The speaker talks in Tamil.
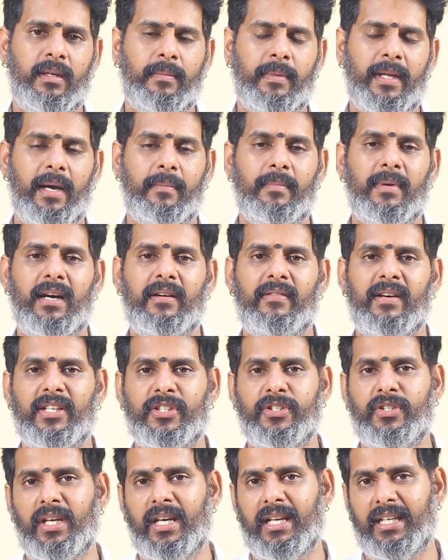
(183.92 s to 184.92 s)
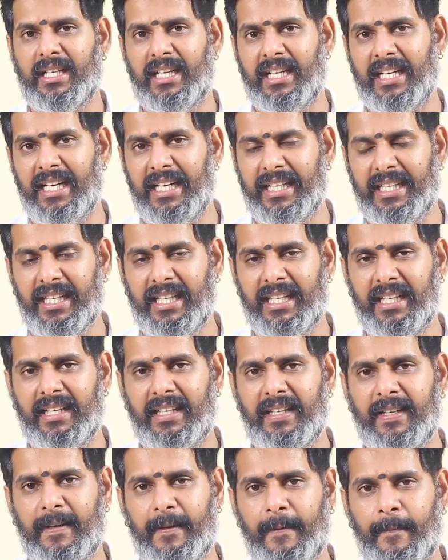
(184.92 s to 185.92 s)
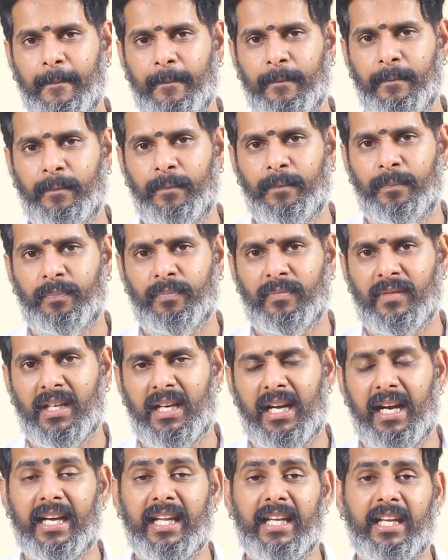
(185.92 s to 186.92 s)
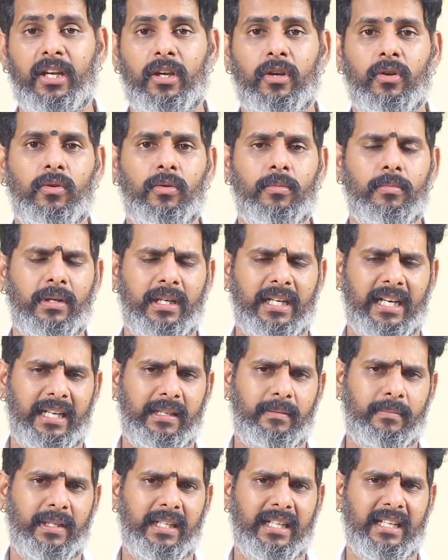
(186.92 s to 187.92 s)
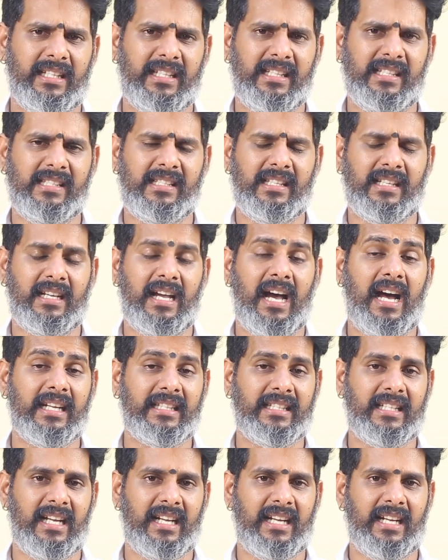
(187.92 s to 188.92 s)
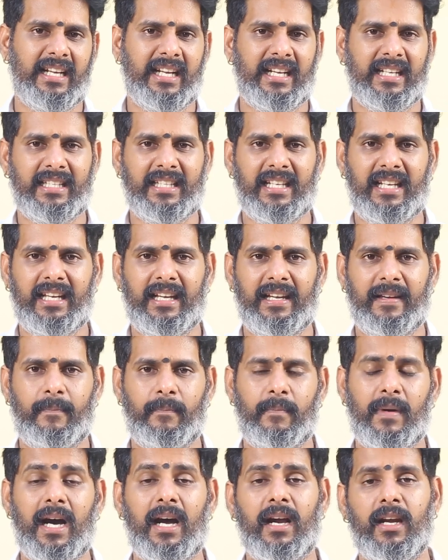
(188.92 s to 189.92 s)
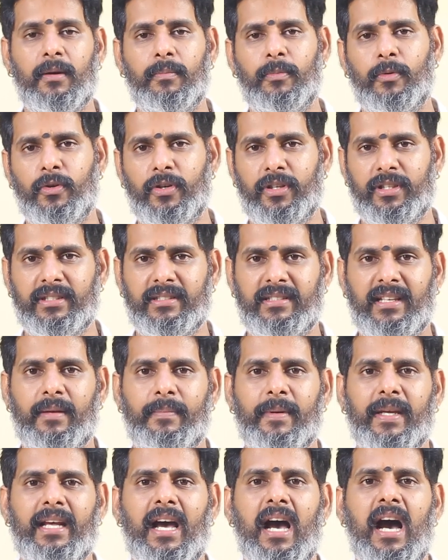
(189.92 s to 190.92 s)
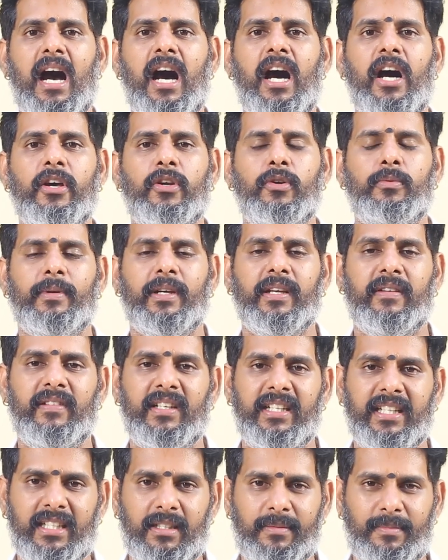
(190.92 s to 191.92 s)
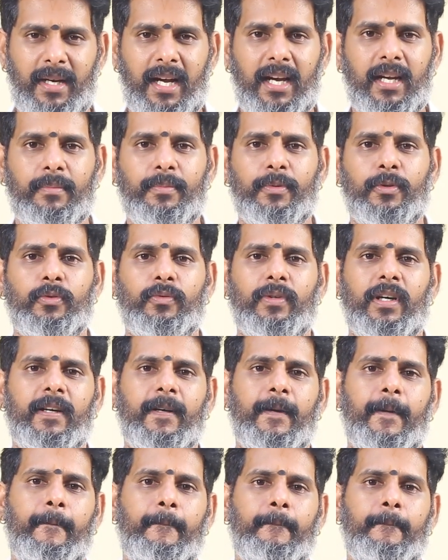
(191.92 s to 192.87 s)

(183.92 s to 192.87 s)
இப்படி அமாவாசையாக இருக்கங்காட்டி அன்றைக்கி நோன்பு கடைபிடிக்கிறது கார்த்தால நேரத்தில் மாலை போடுறது சில பேர் ஆறு படை வீட்டுக்கு மாலை போடுவாங்க